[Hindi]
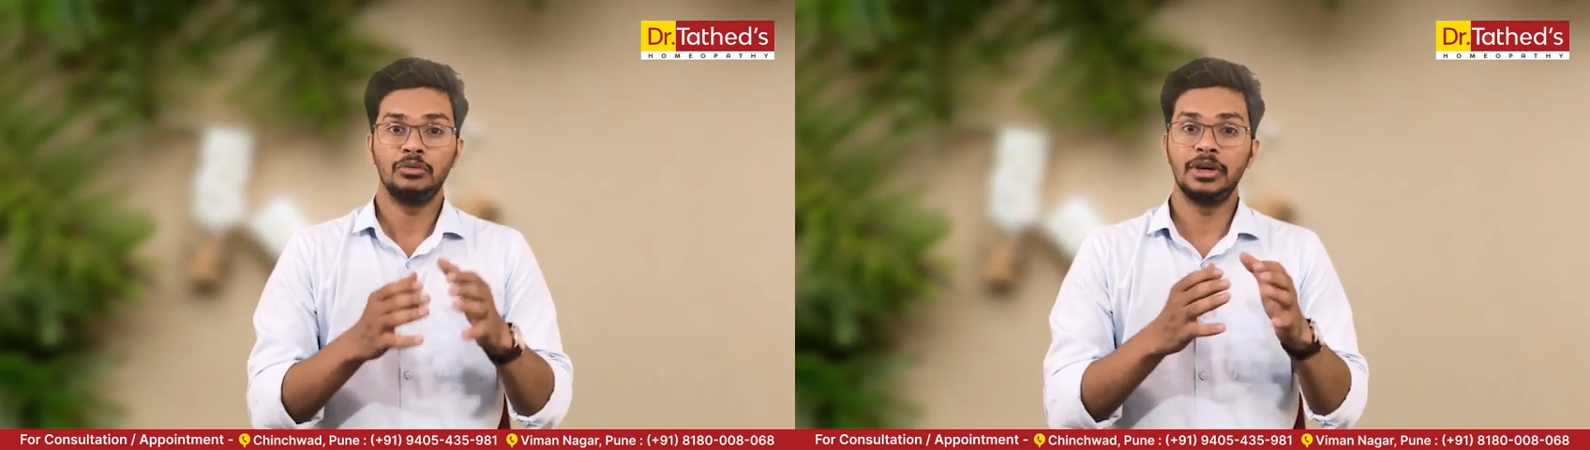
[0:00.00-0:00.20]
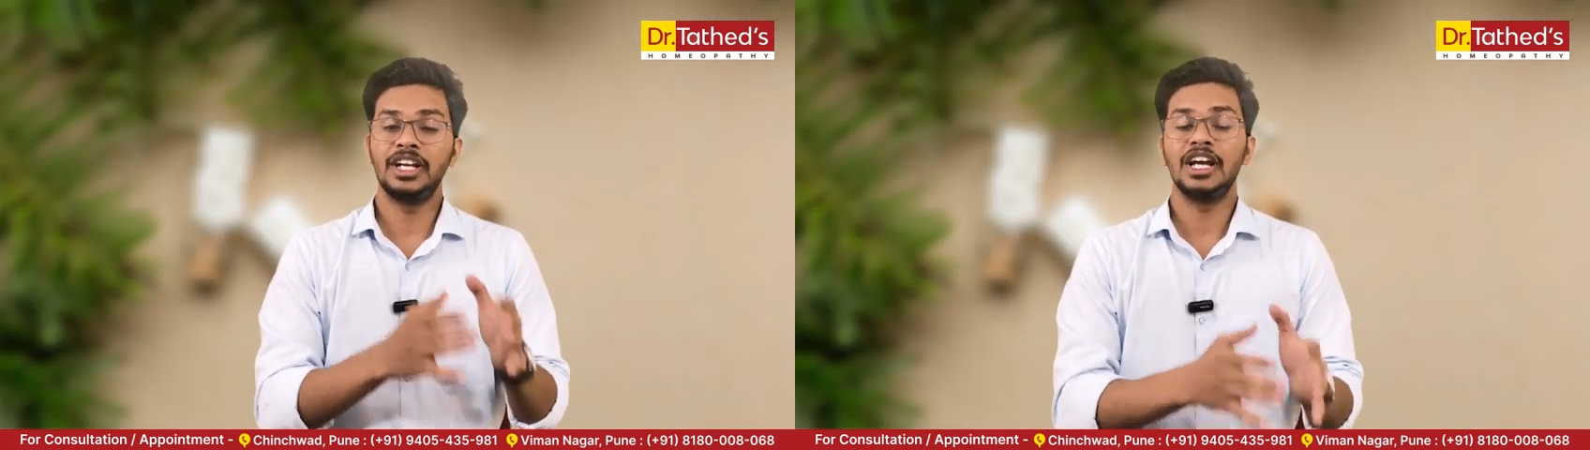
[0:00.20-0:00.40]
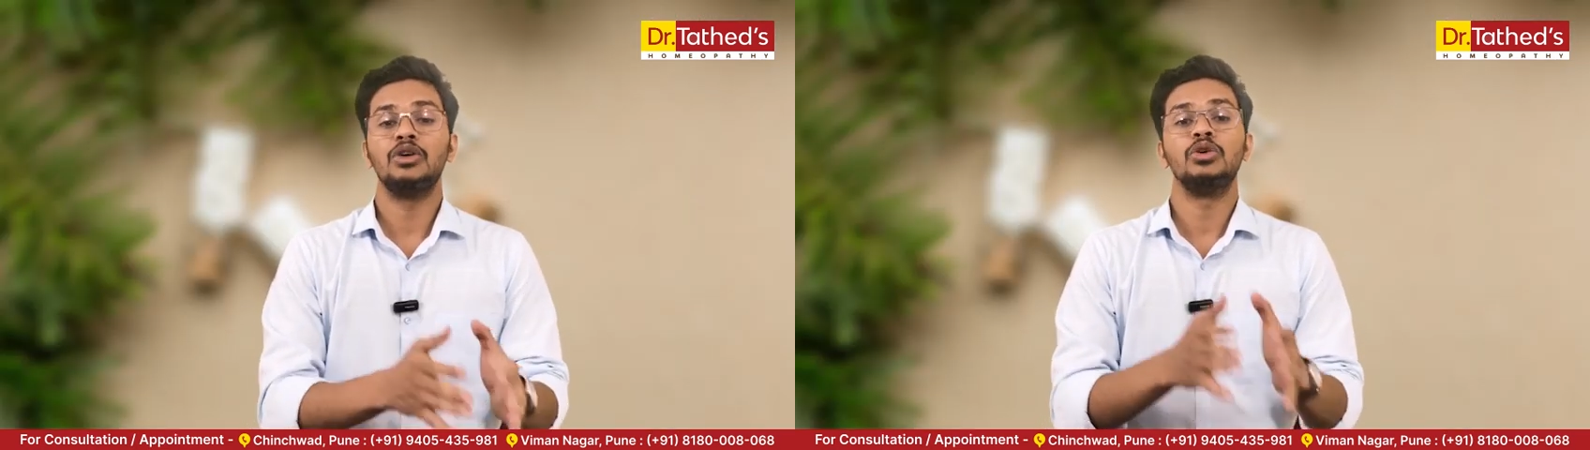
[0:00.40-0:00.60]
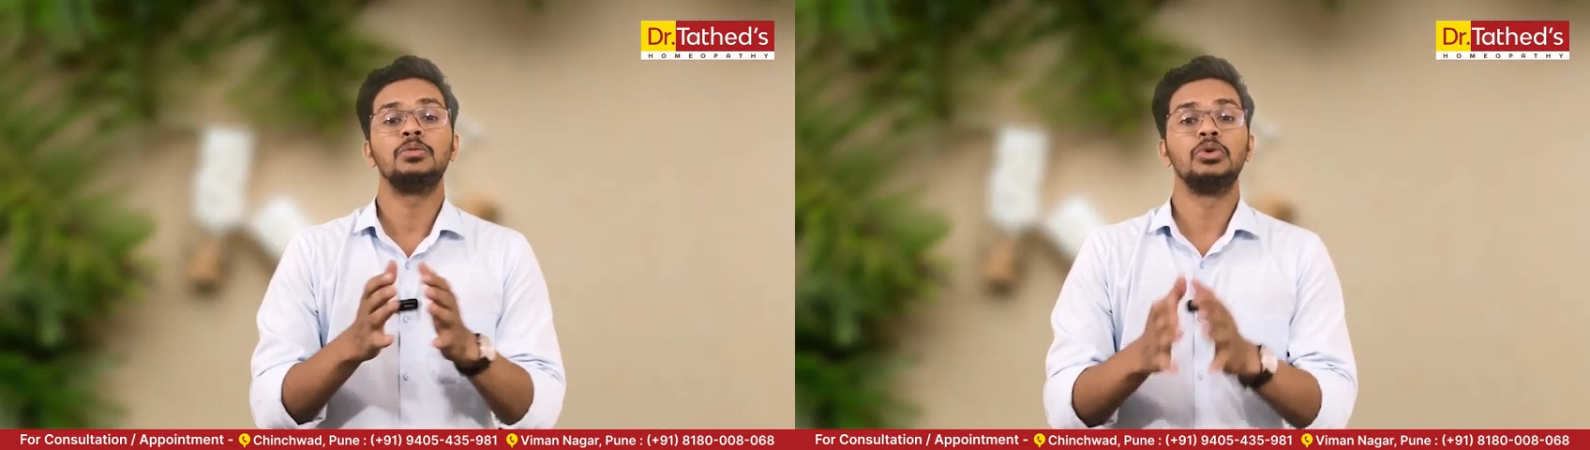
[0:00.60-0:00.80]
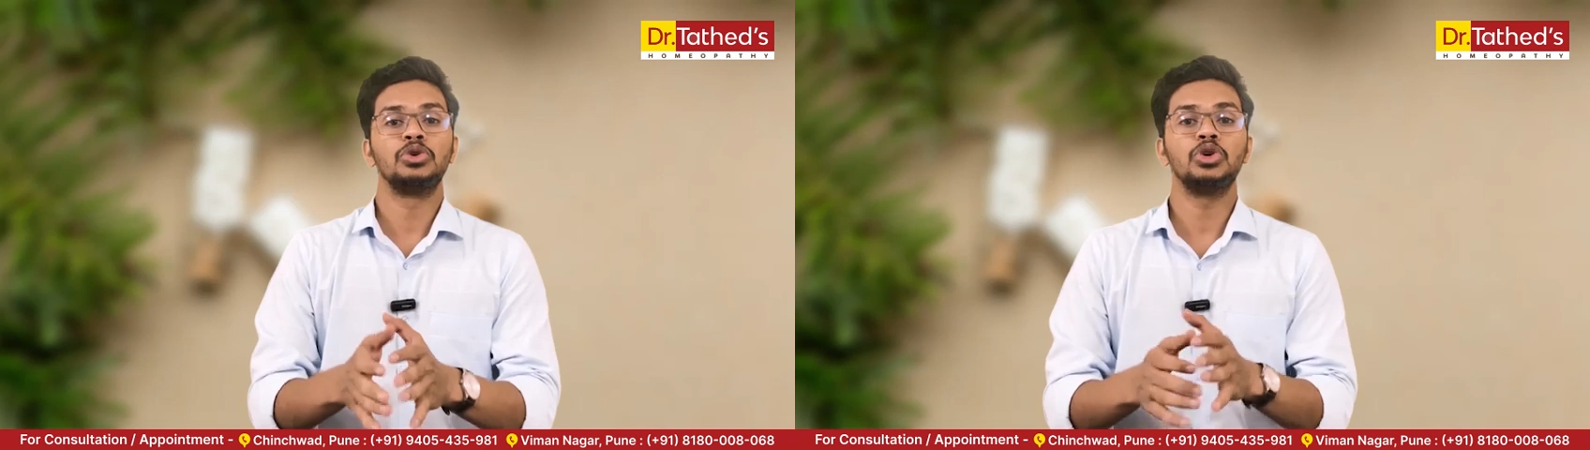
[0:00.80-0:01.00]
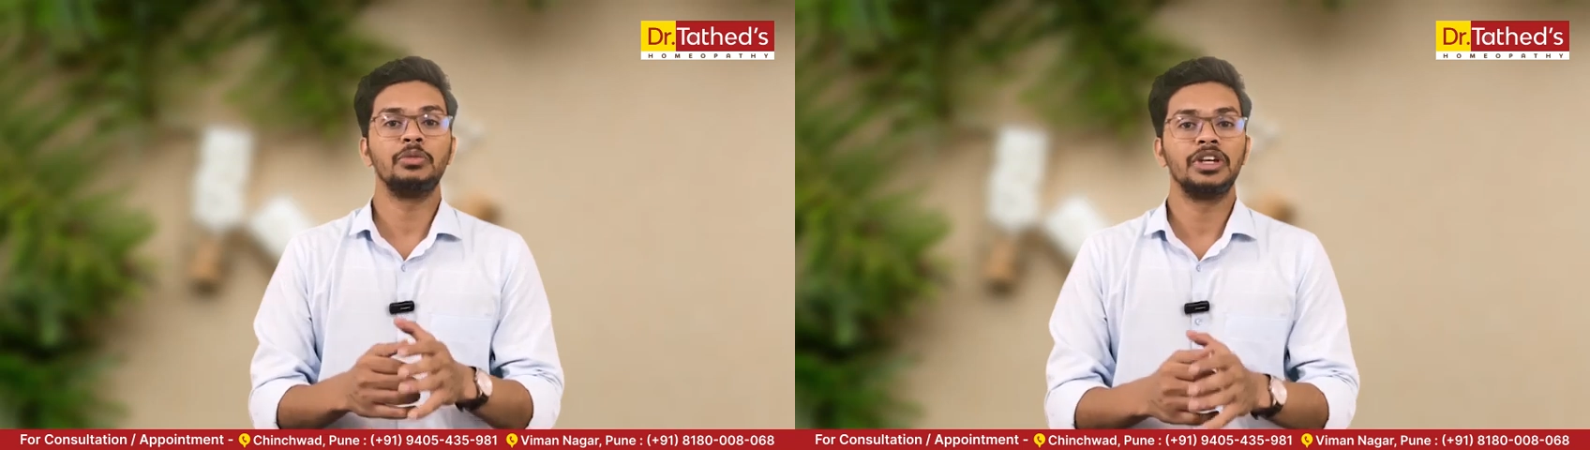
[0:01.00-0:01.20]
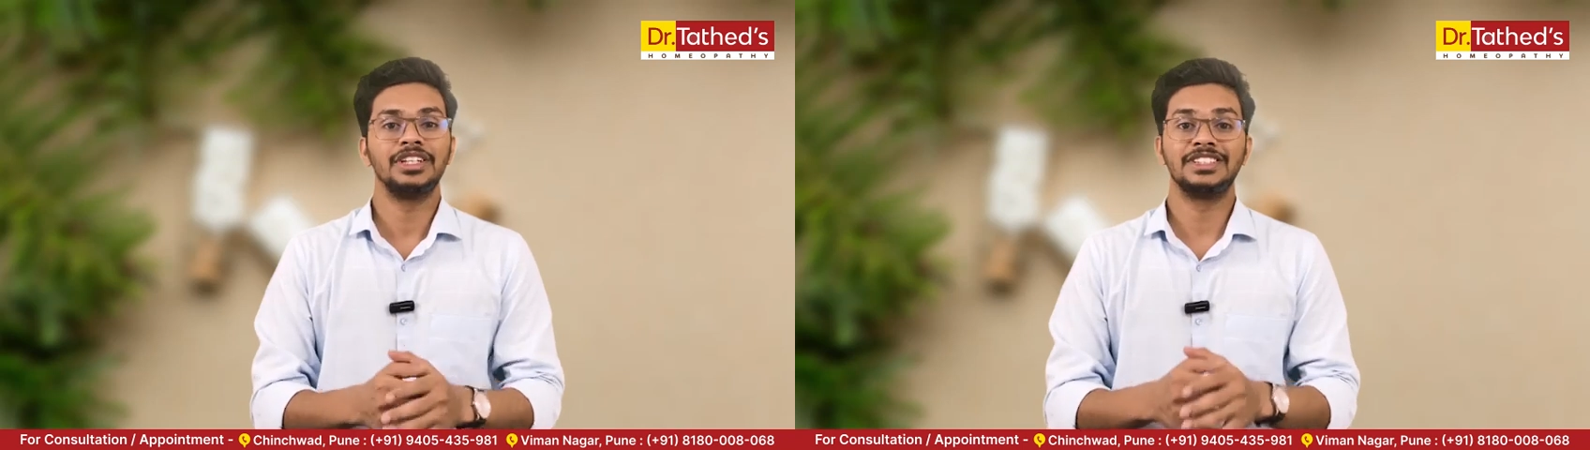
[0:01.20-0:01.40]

महिलाओं और पुरुषों में